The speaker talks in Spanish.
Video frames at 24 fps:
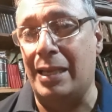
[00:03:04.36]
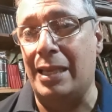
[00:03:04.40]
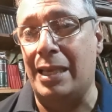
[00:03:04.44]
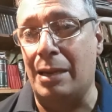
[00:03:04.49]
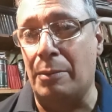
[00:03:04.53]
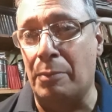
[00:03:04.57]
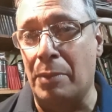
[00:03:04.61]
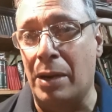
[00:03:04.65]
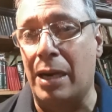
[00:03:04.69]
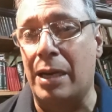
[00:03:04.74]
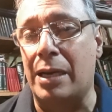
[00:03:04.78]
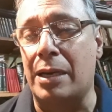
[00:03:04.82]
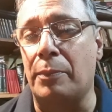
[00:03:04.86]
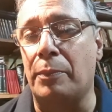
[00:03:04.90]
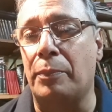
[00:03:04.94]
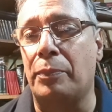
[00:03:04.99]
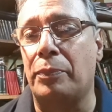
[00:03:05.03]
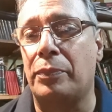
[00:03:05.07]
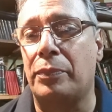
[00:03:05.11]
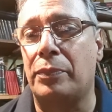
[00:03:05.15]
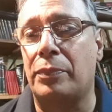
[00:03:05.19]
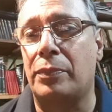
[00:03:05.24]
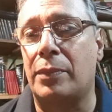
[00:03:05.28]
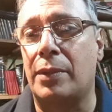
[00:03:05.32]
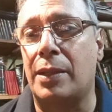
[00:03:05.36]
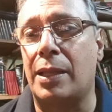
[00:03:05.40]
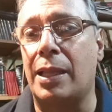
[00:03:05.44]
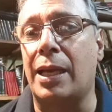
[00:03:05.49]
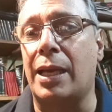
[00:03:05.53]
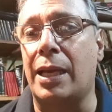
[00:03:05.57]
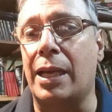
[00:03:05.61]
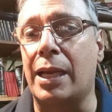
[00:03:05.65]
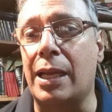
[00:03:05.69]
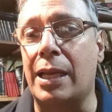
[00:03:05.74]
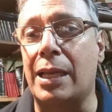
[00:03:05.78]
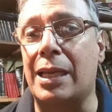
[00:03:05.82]
a llamar
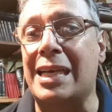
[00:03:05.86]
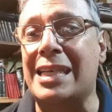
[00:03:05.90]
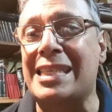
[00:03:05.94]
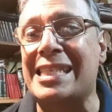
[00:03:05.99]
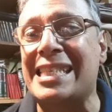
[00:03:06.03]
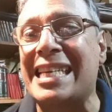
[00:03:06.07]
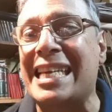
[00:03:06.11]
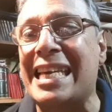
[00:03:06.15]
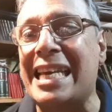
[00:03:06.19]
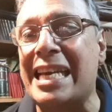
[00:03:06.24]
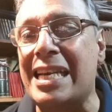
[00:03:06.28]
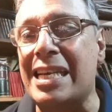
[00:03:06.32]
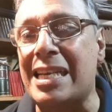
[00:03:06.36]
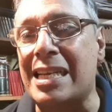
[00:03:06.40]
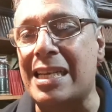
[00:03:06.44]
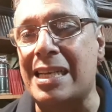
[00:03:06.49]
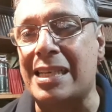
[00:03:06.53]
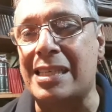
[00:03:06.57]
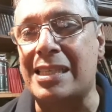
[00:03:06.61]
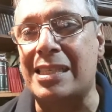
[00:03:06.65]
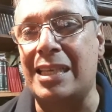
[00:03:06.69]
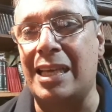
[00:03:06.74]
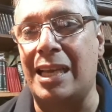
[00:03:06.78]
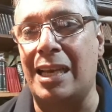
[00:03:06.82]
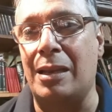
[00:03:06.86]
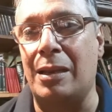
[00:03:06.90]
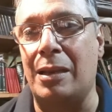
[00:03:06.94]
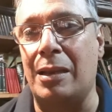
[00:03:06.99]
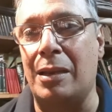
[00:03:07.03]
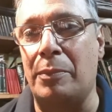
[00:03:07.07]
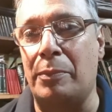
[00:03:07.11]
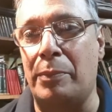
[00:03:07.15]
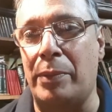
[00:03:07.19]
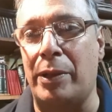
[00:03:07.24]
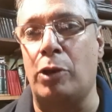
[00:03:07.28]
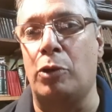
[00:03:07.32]
Las guerras del
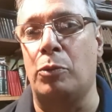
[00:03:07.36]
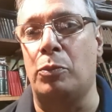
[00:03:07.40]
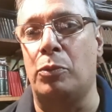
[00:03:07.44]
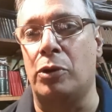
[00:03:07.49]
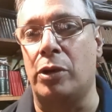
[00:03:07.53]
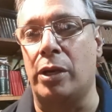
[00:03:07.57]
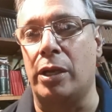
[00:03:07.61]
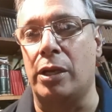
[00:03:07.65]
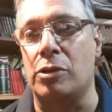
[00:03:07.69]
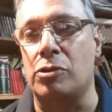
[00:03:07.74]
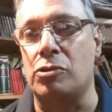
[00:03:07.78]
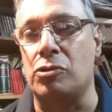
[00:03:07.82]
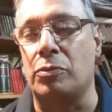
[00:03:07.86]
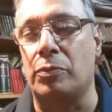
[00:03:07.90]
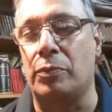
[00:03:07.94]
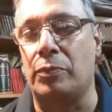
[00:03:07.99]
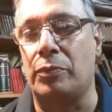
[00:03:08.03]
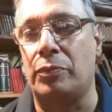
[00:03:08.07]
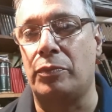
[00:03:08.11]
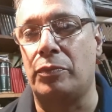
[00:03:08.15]
Peloponeso.